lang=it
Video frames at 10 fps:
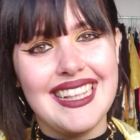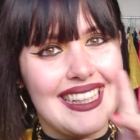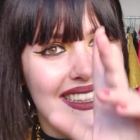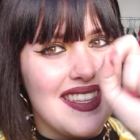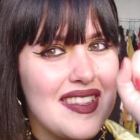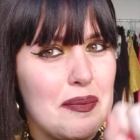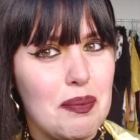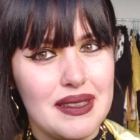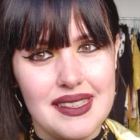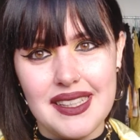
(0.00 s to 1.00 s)
e tanta
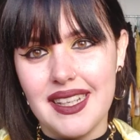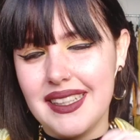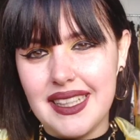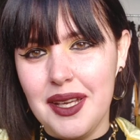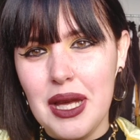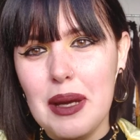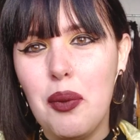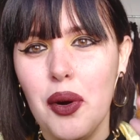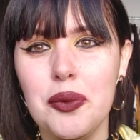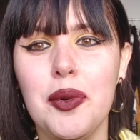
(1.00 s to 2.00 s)
simpatia e, e
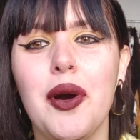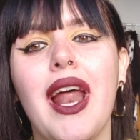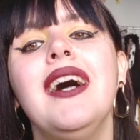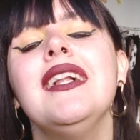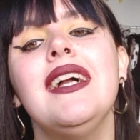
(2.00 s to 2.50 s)
buon umore.